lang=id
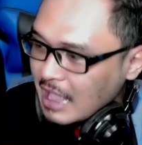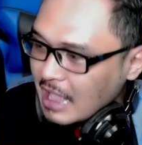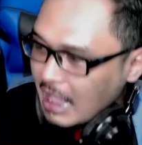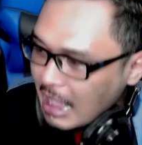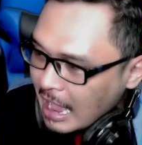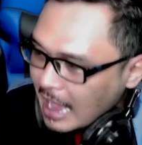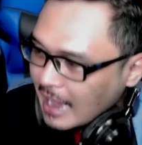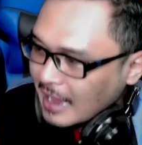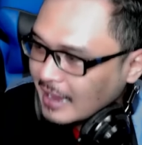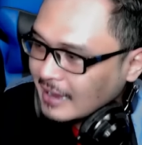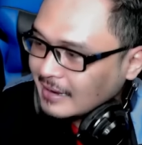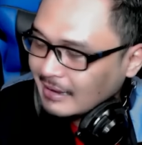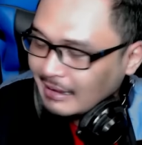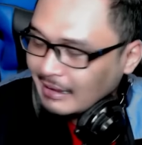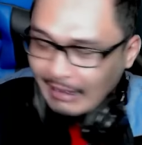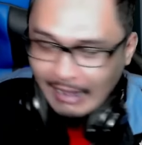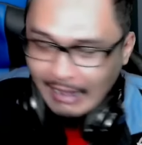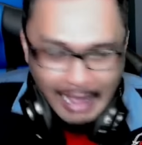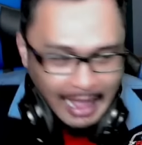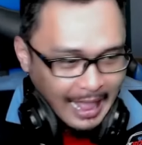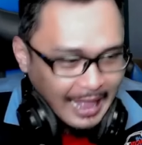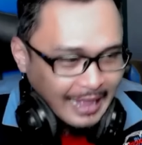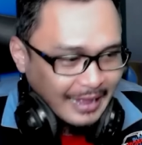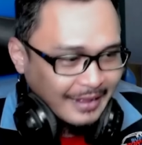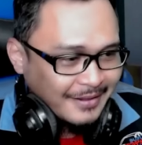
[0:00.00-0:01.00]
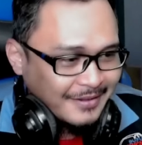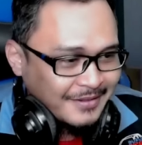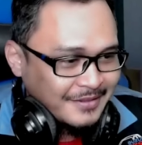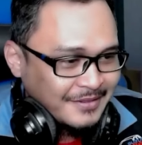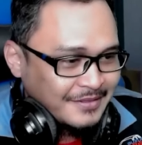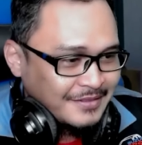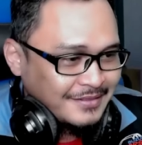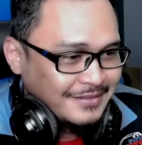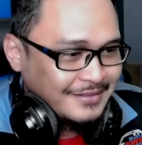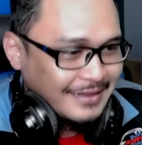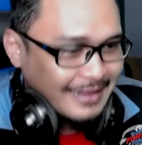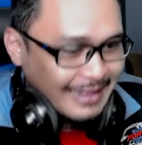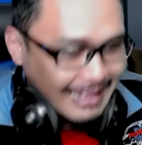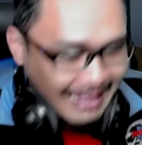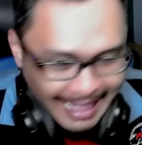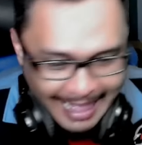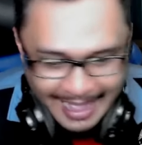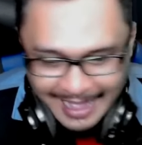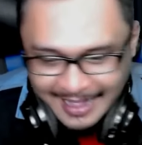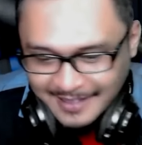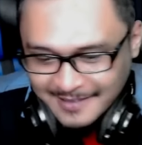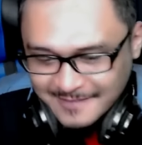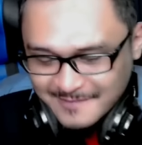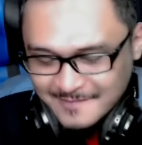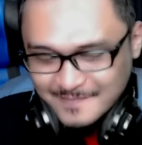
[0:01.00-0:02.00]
ah ah ah